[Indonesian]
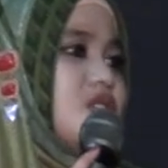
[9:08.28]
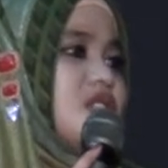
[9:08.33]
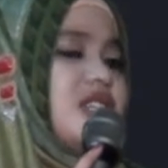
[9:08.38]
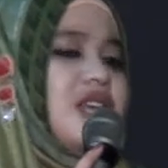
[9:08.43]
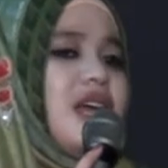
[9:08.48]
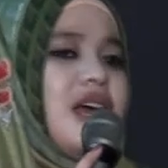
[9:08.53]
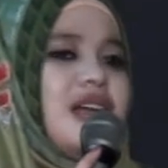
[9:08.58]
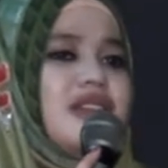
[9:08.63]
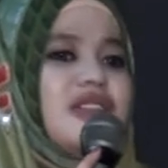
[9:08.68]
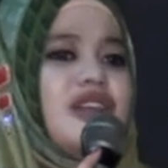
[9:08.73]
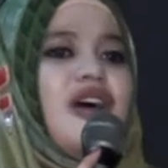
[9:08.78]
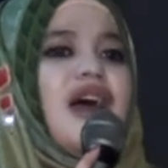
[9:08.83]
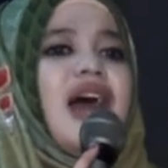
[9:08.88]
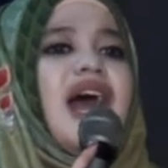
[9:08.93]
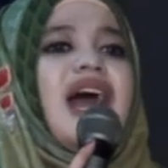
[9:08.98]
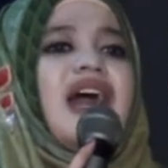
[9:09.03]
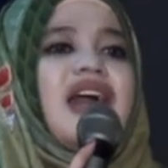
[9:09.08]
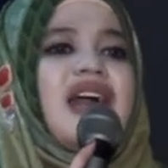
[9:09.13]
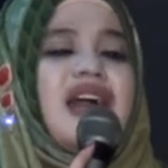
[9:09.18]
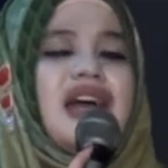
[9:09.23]
Gusti Allah
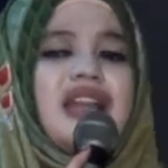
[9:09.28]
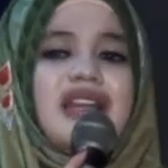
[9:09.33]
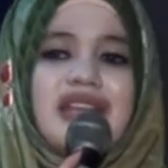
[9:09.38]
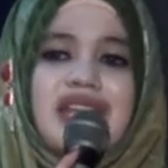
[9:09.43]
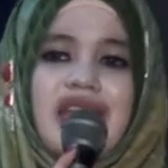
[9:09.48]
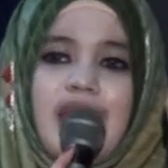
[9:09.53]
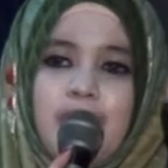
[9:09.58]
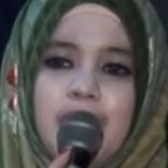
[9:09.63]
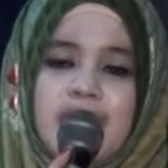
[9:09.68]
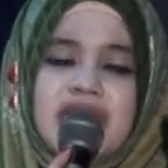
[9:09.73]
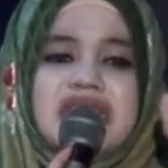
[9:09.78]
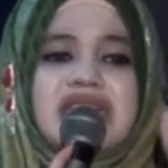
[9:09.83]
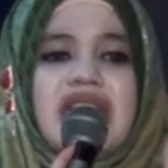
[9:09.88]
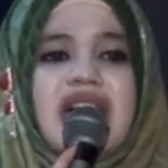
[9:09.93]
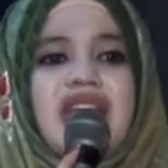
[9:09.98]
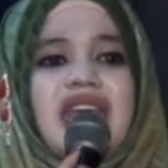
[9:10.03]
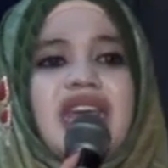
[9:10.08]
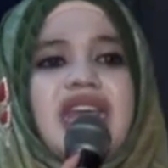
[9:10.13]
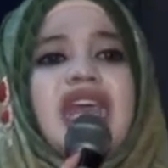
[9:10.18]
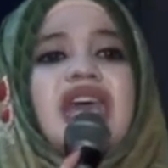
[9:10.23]
akal nggih
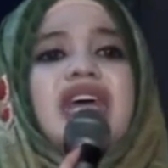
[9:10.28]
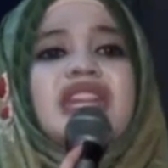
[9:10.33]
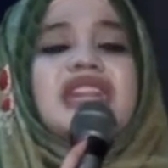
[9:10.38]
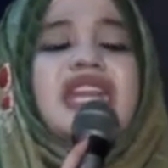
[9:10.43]
bedake